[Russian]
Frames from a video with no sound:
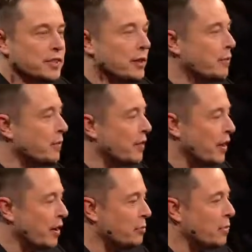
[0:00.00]
Я
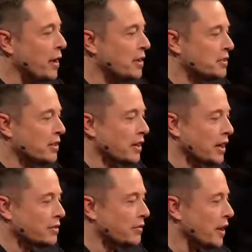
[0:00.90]
занимаюсь ракетами,
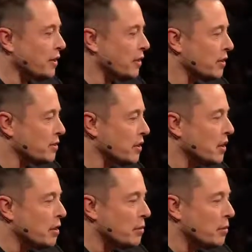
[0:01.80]
я люблю это.